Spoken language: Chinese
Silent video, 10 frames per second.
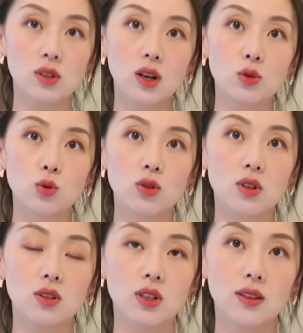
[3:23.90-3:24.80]
经常就
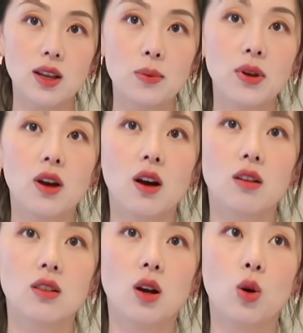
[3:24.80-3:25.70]
是这样搭配
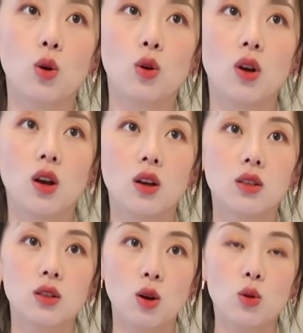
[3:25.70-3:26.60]
好，然后
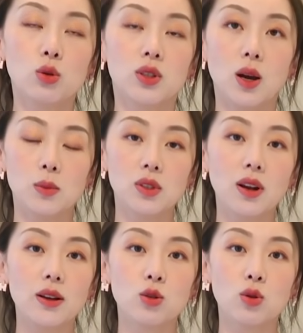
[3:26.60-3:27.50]
事后就想不起
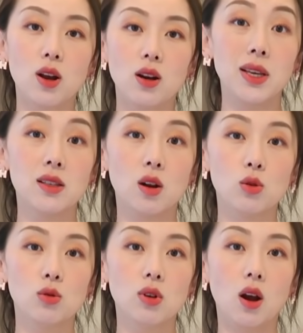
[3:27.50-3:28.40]
来穿。明天早上
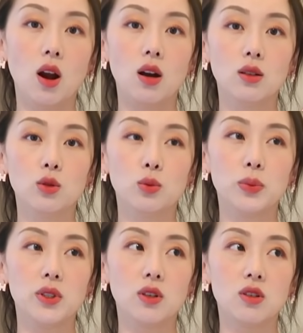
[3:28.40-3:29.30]
送小孩呢，就
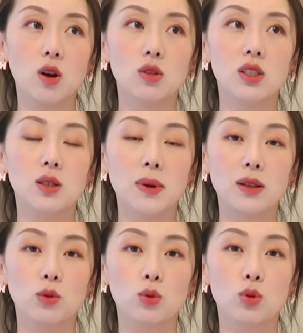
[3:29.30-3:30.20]
比较着急
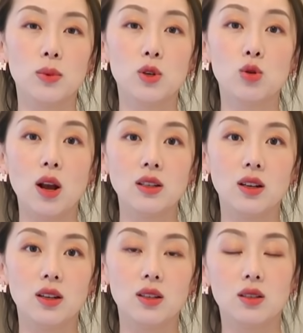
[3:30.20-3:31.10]
吧，就随便抓
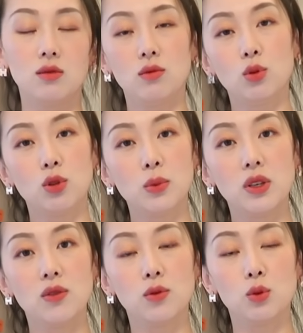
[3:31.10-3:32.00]
起来一什么
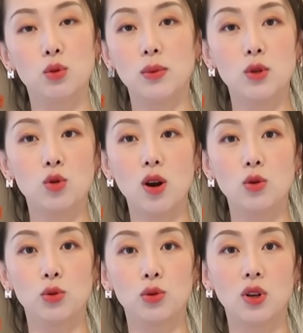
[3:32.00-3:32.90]
衣服随便
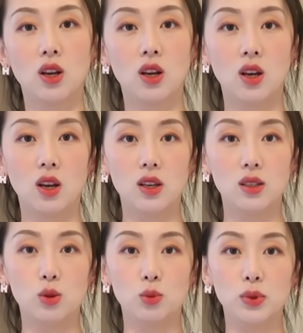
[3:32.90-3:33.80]
穿出去了，
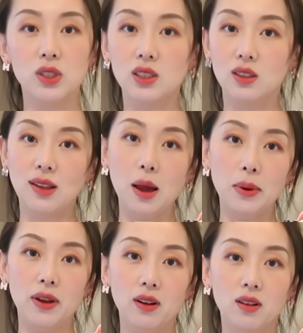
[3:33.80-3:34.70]
也就不记得搭
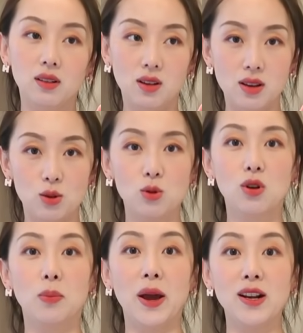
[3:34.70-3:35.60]
配了。可能也就
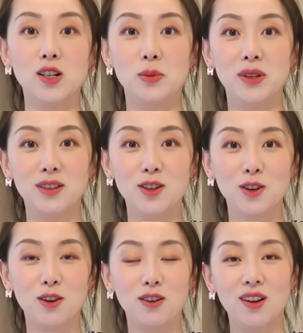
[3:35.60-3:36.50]
是拍视频的
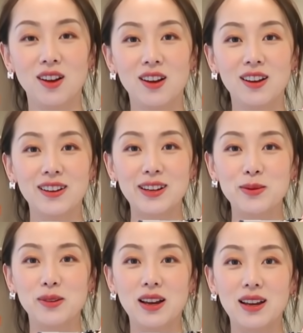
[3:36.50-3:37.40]
时候给
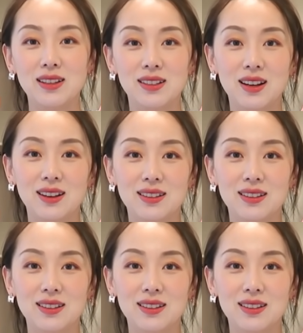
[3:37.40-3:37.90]
你们看一下。